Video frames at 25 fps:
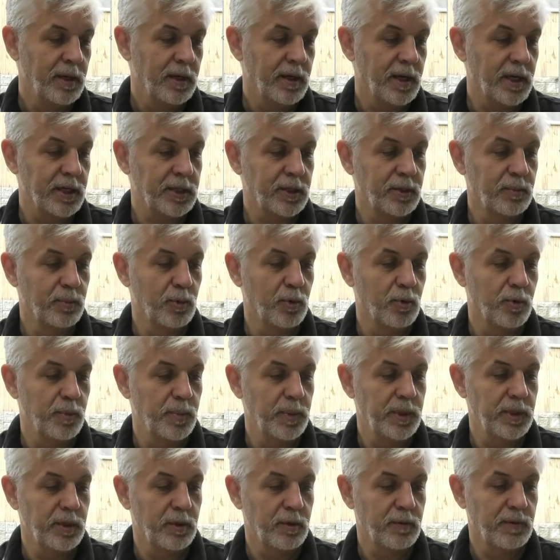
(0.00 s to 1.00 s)
каждому
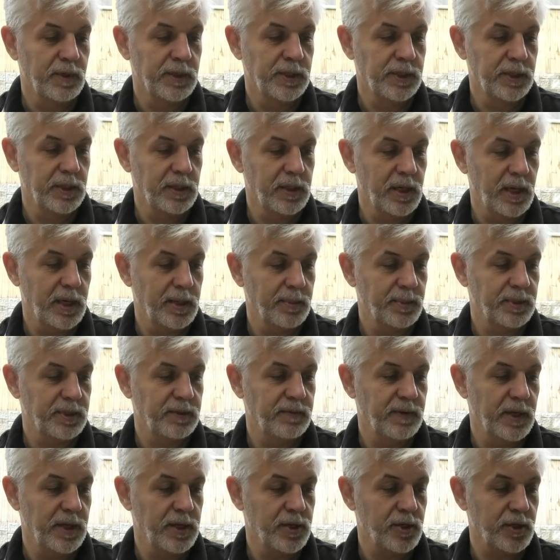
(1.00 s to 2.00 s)
кумиру возжигаем
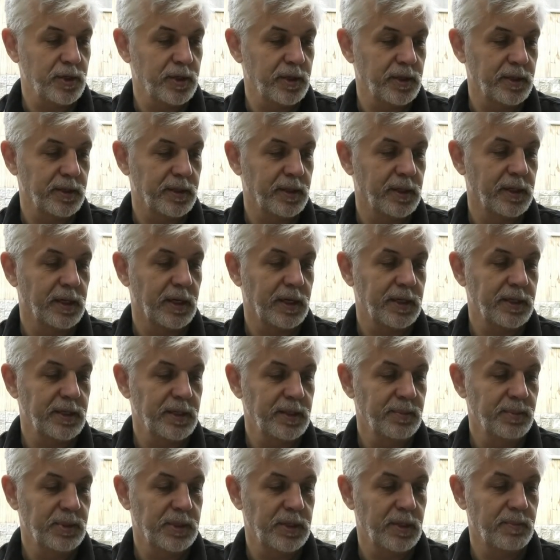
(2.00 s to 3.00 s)
свечи,
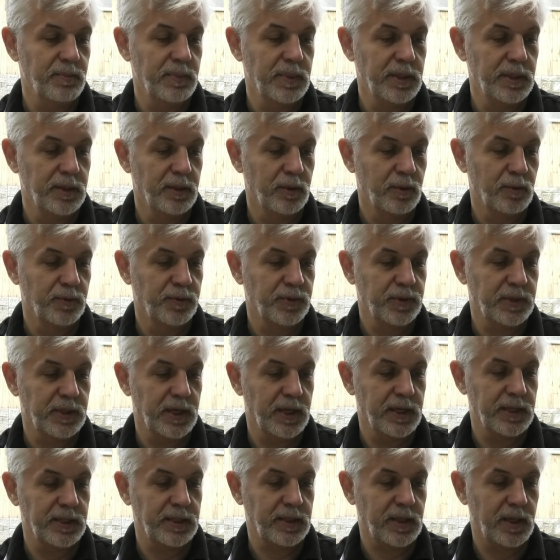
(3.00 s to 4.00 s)
догрозимся миру
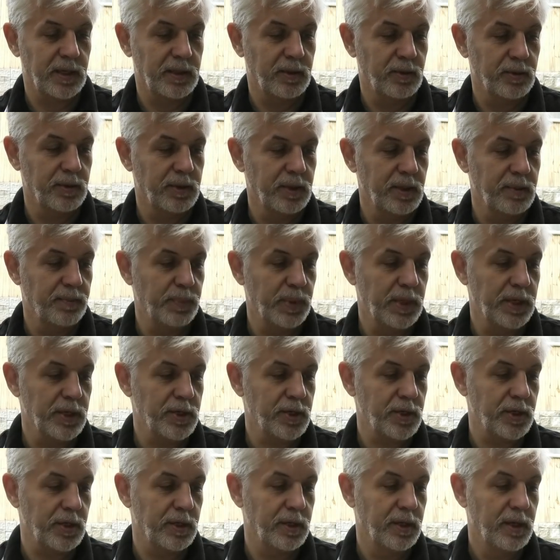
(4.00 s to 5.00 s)
встать с холодной
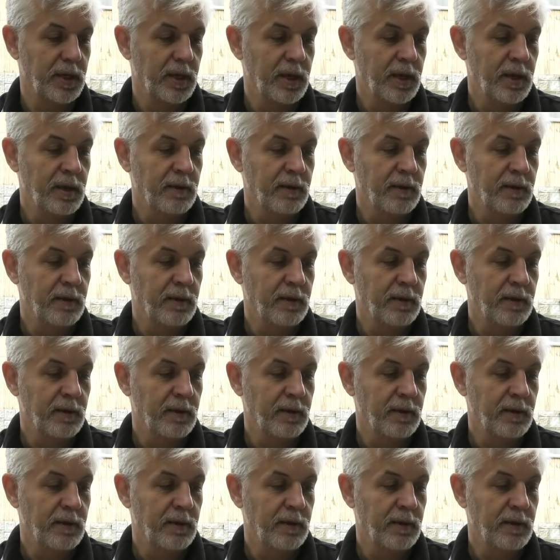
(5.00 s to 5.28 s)
печки.